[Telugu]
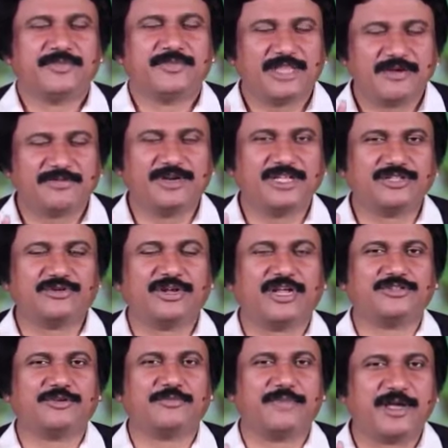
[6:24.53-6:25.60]
దేవుడు నీతో
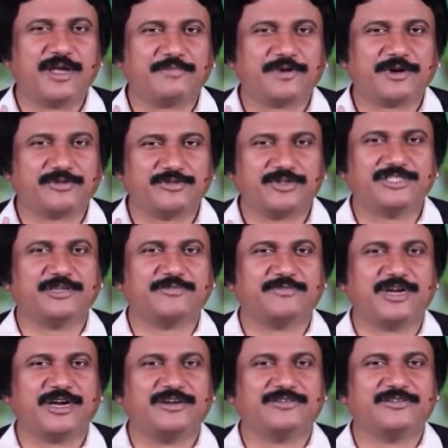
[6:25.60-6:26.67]
నాతో భయపడొద్దని
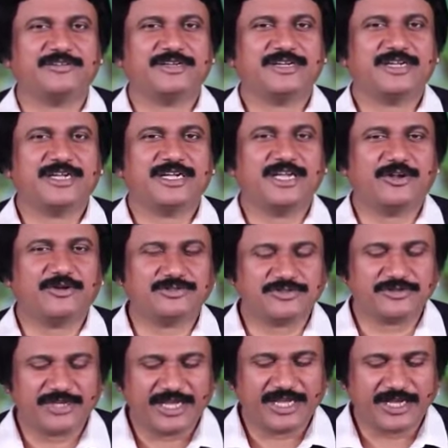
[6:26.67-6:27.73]
చెప్తున్నాడు ఈరోజు
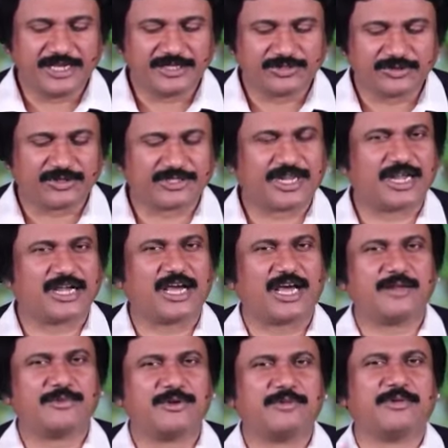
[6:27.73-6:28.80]
ఈ శోధన
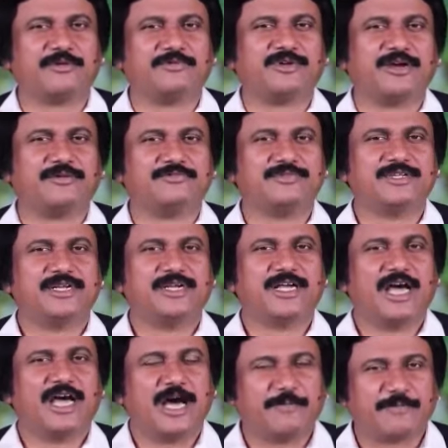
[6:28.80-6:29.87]
కాలంలో మనం ఉన్నాం
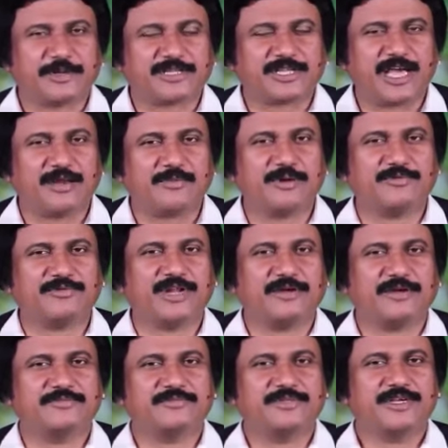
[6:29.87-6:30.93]
ఆపత్కాలంలో
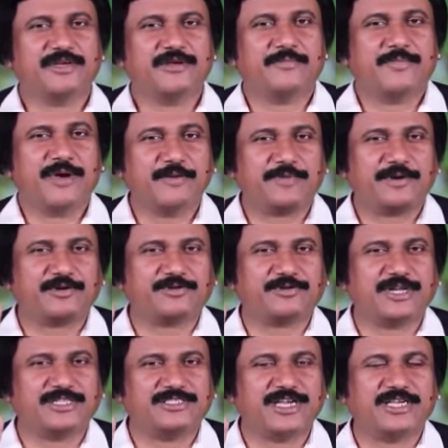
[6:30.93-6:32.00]
ఉన్నాం భయపడకుండా
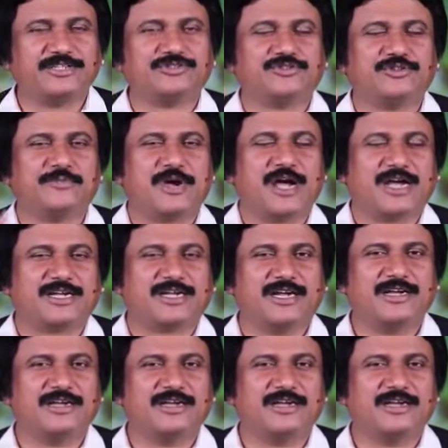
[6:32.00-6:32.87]
జయించుదుముగాక